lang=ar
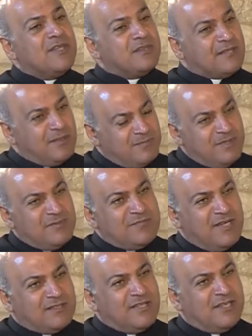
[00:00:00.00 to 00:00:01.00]
الطبيب
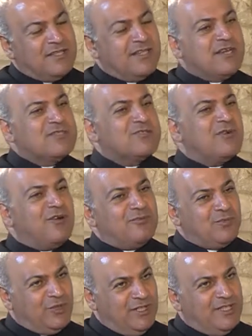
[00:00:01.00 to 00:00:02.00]
بيعطيها لدرسه او
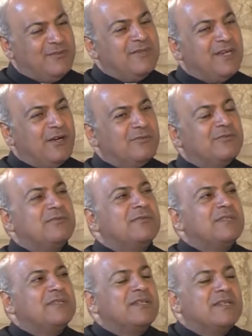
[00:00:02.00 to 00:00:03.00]
المحامي
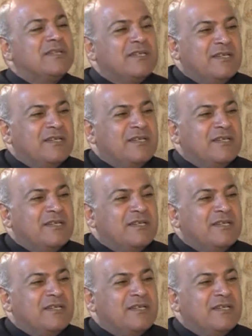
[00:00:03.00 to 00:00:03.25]
او آه،